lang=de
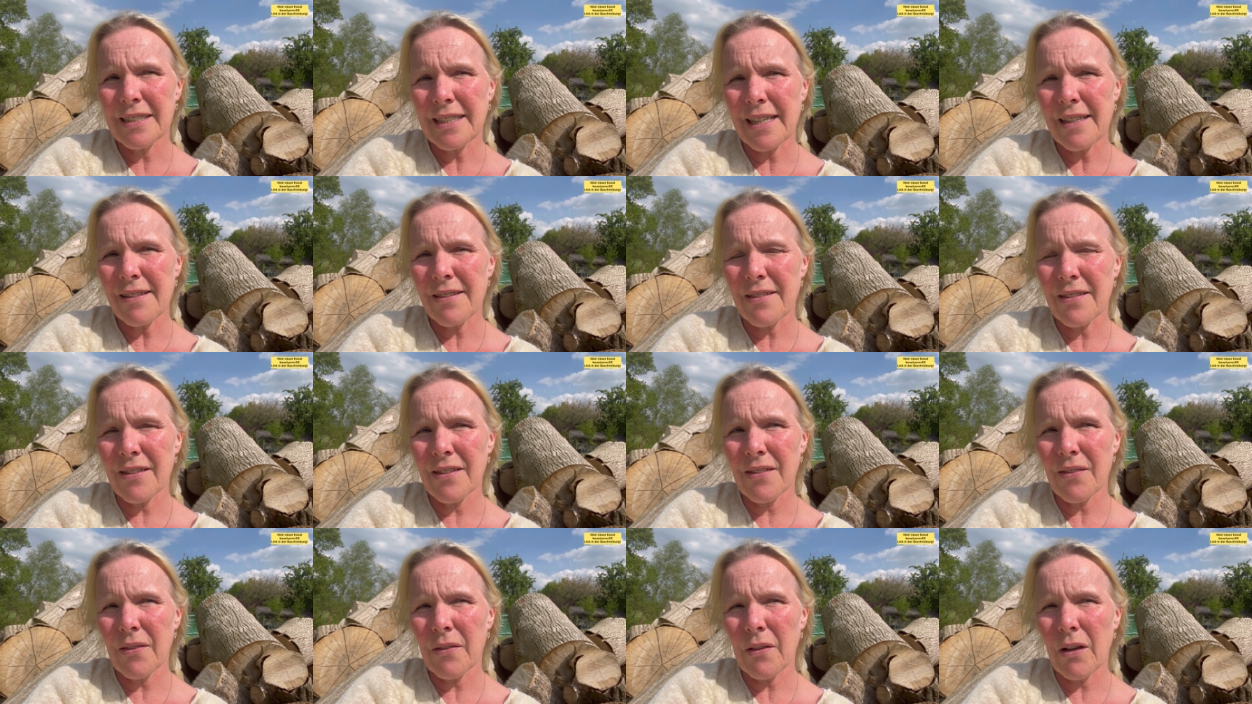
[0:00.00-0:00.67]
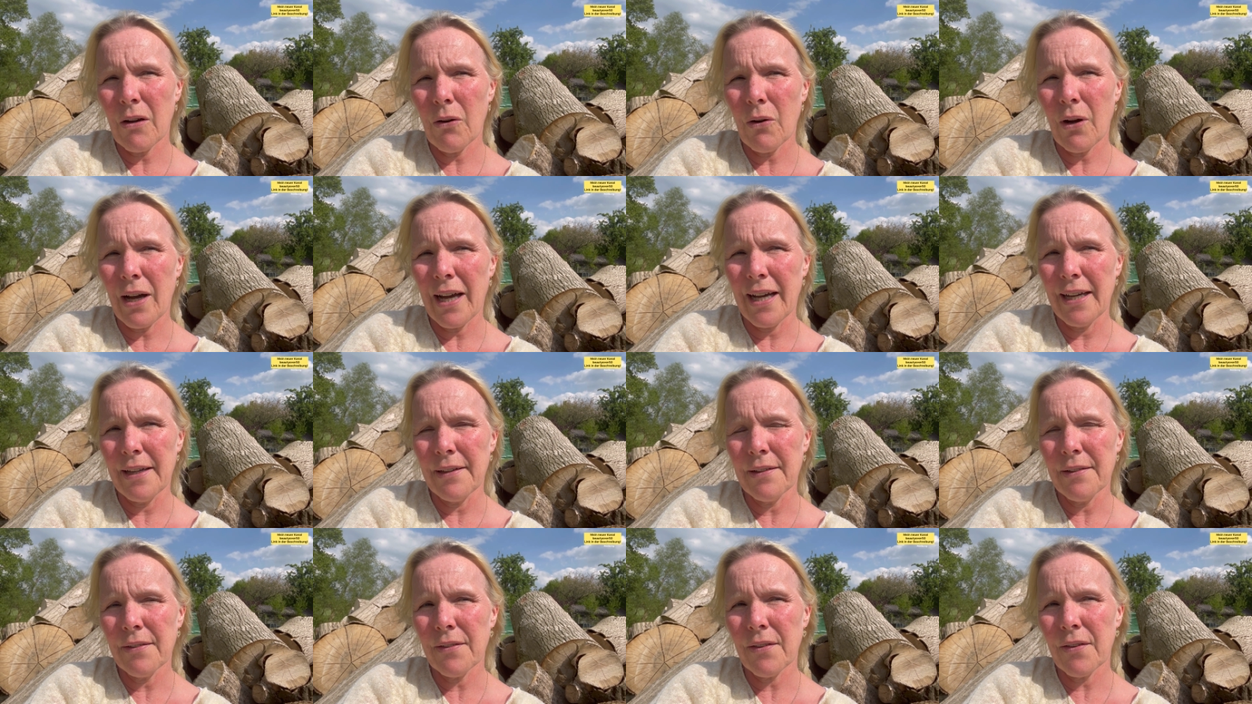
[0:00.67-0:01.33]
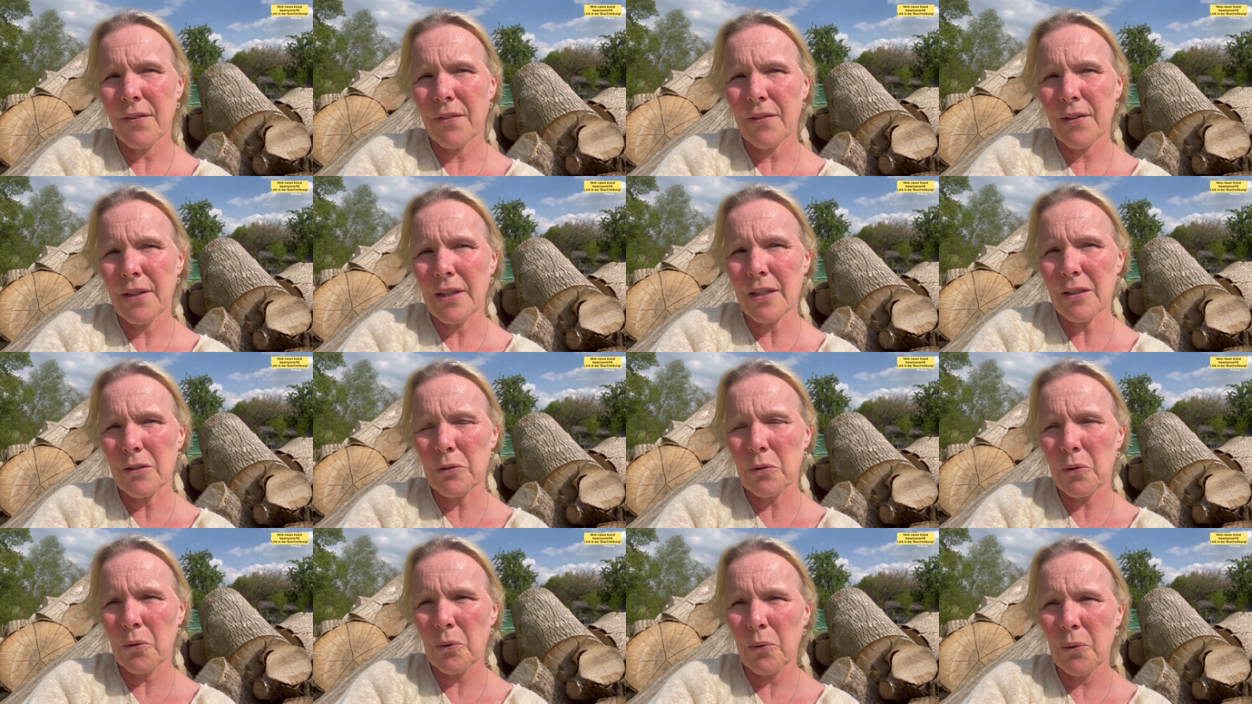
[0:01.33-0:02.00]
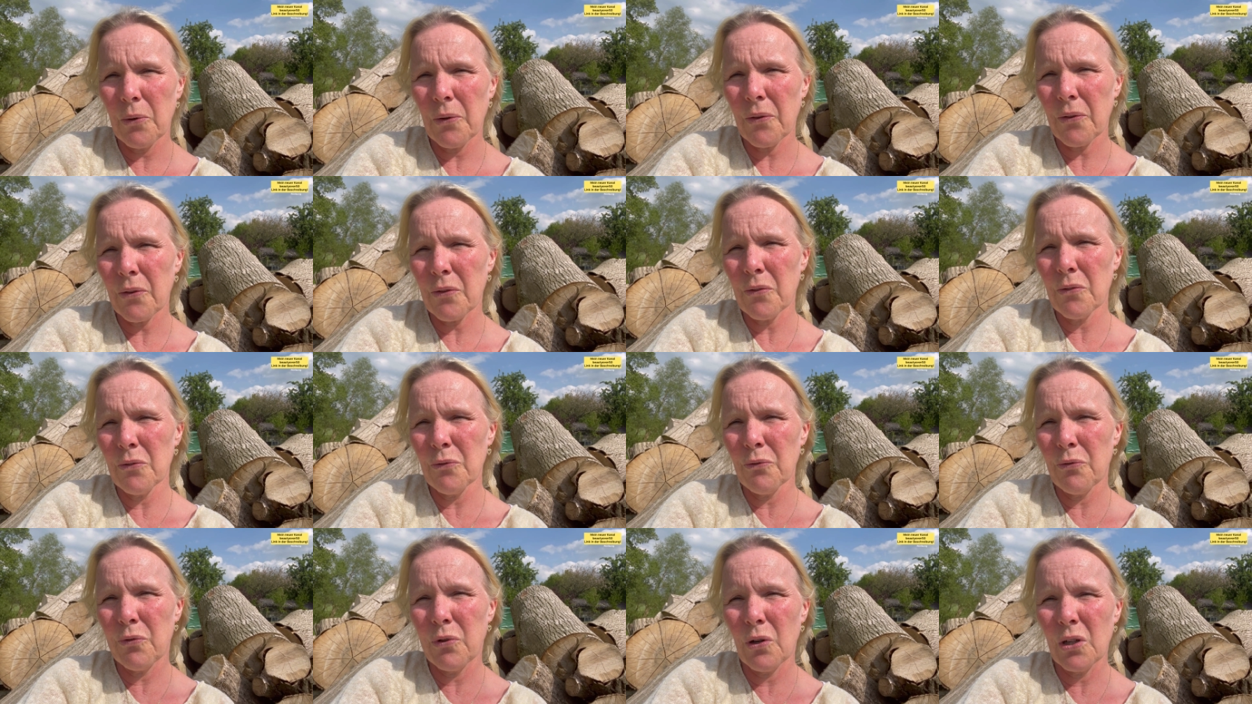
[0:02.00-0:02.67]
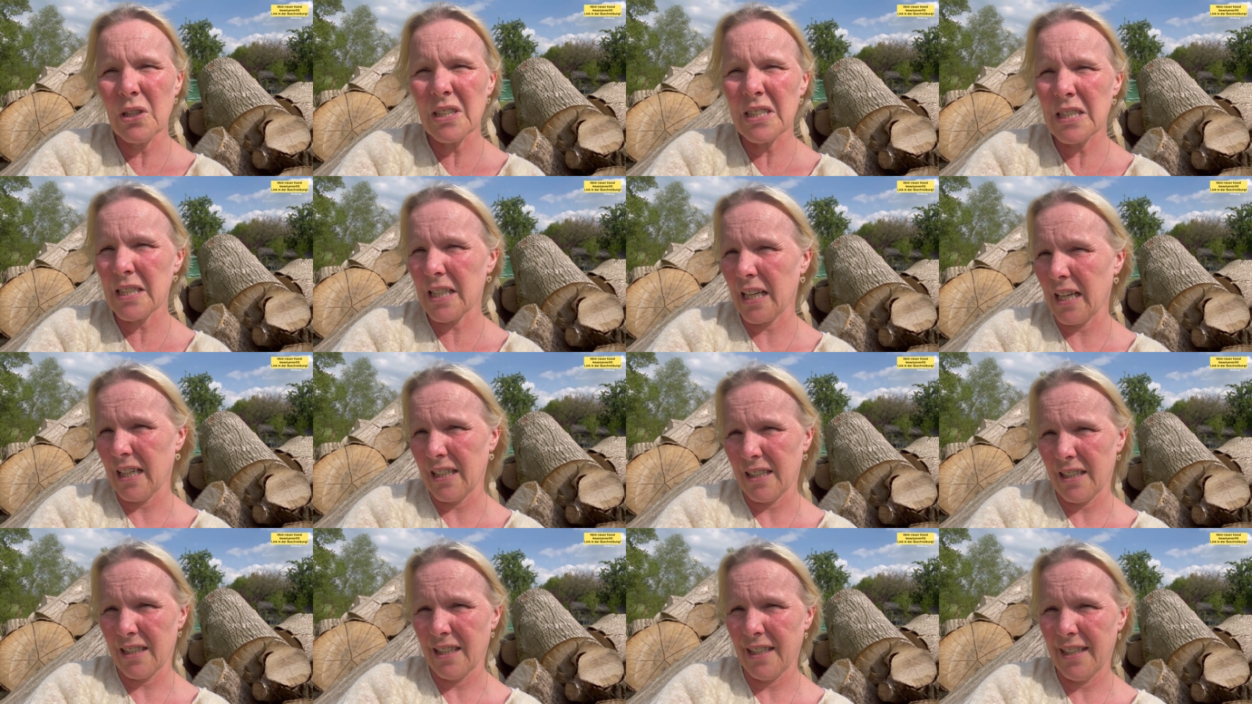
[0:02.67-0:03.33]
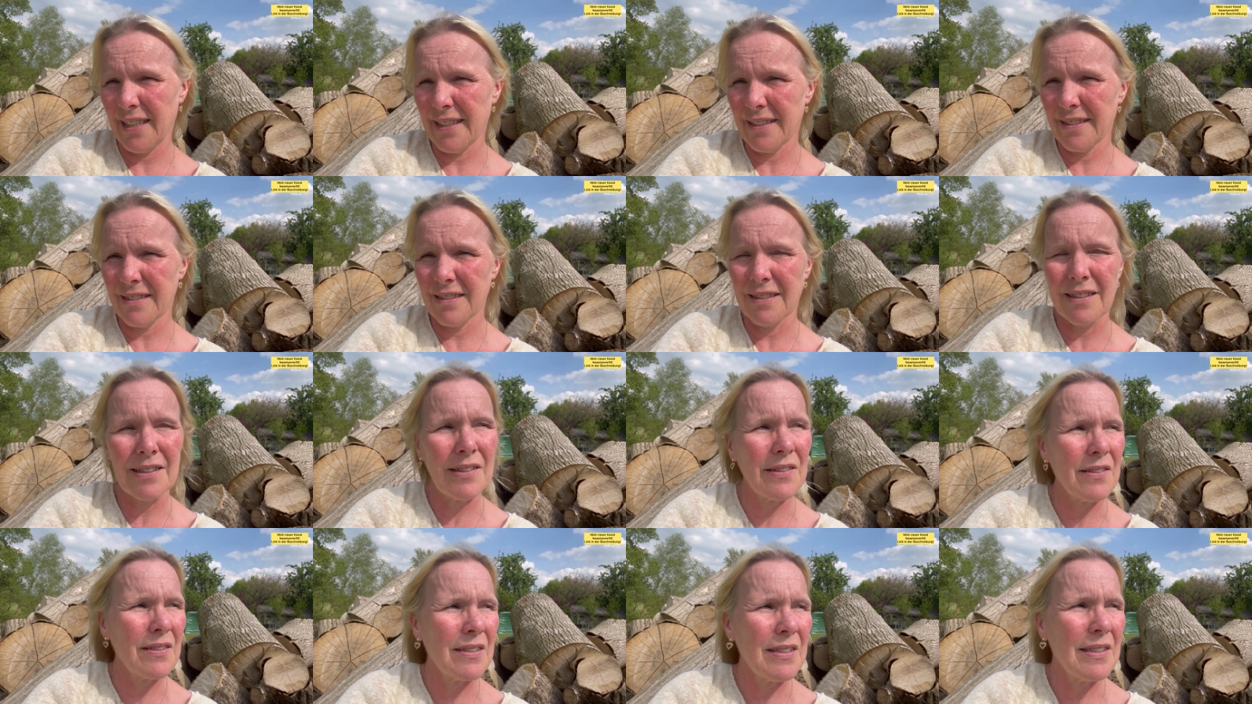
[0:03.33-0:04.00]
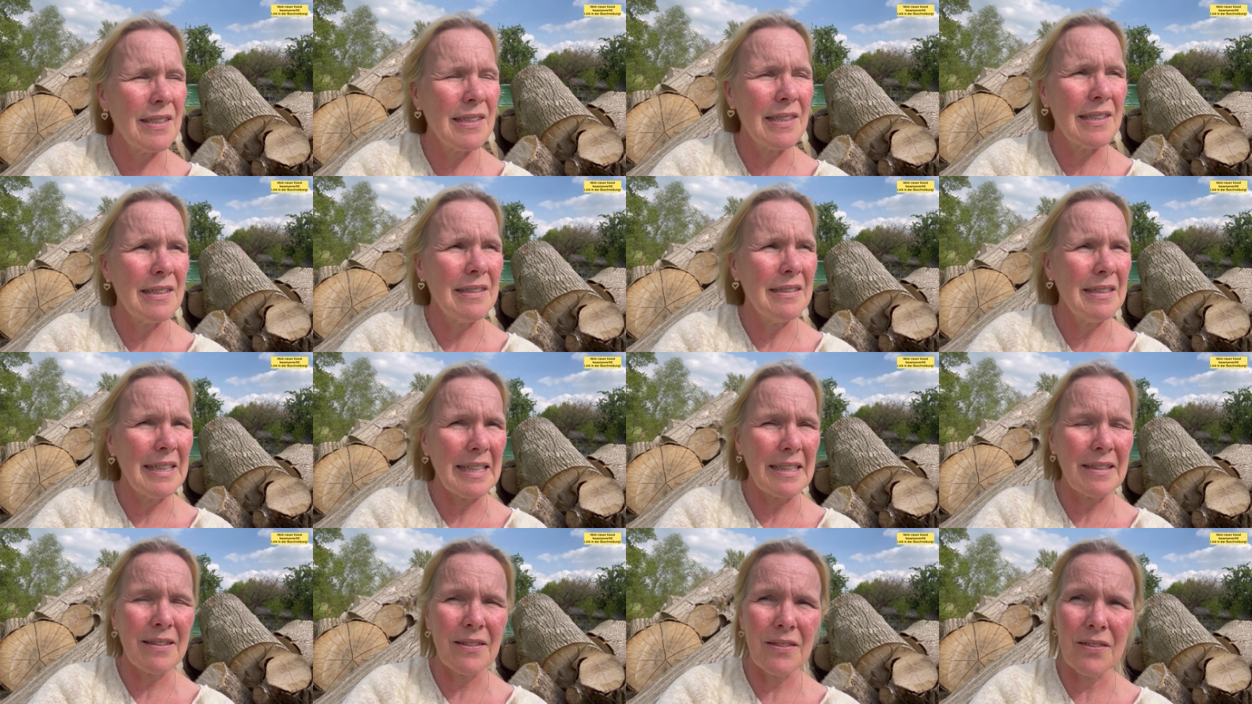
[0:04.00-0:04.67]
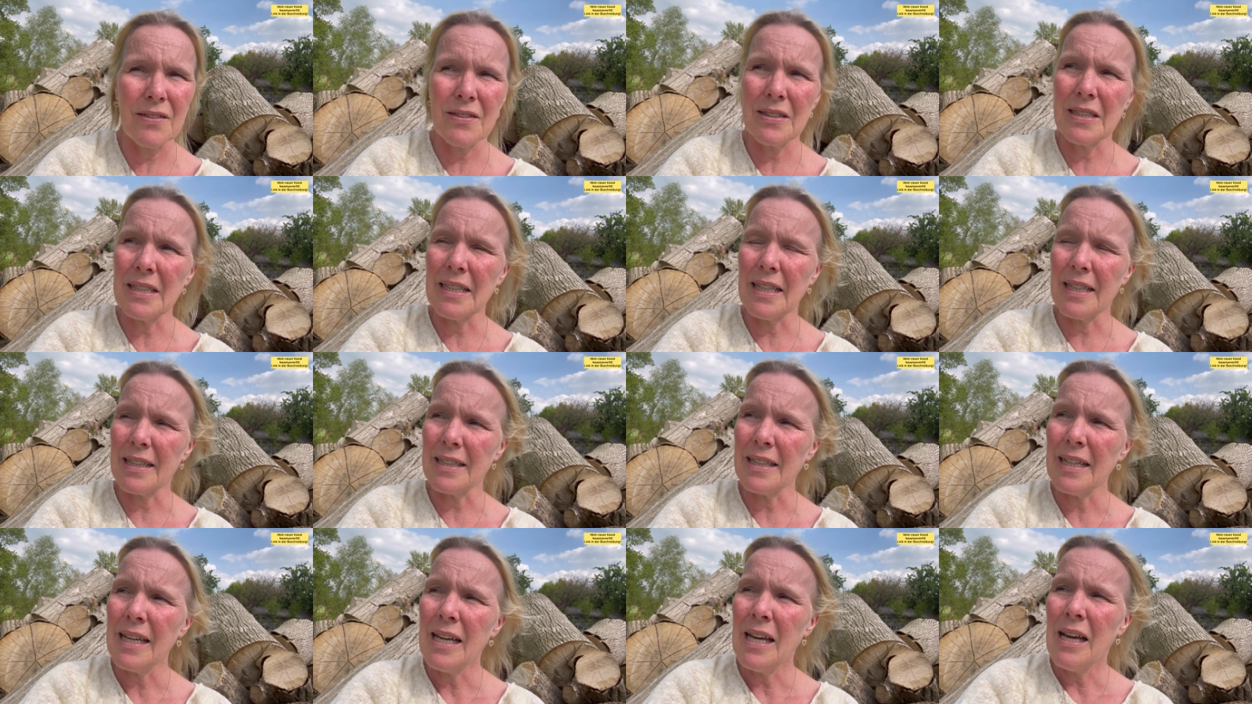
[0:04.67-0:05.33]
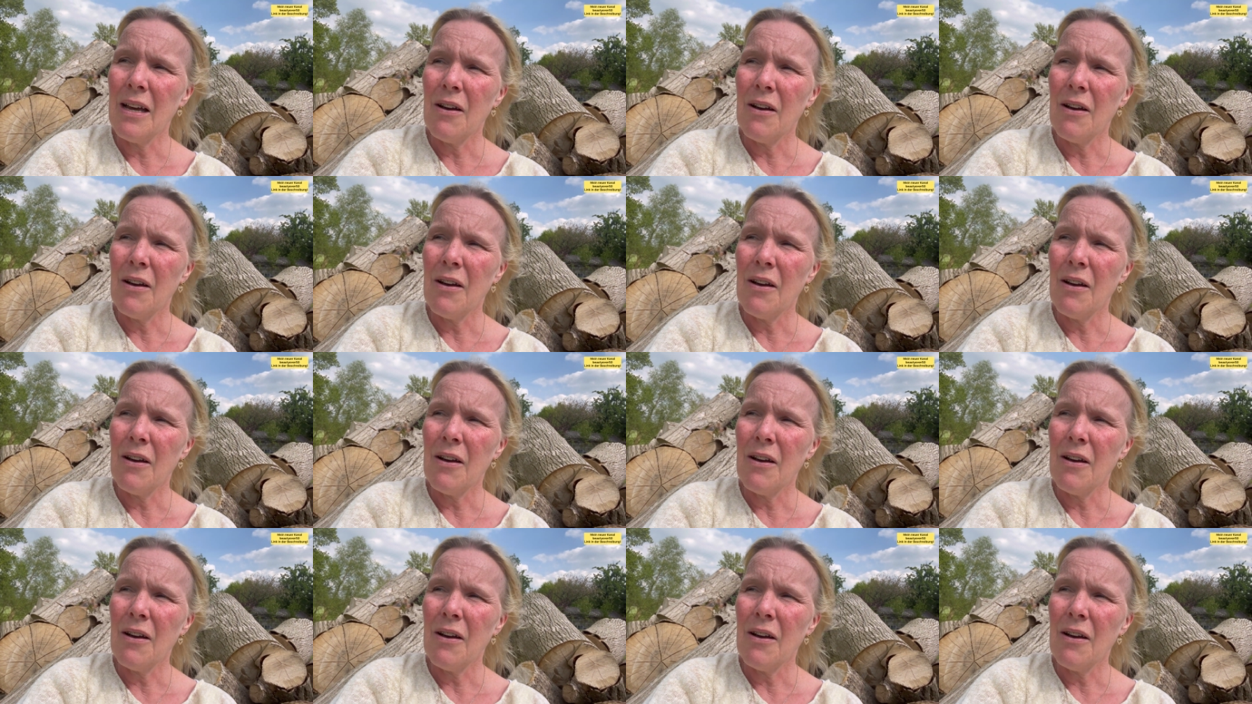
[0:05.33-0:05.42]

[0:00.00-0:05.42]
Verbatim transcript: dass es auch eins der größten Volkskrankheiten ist, die existieren,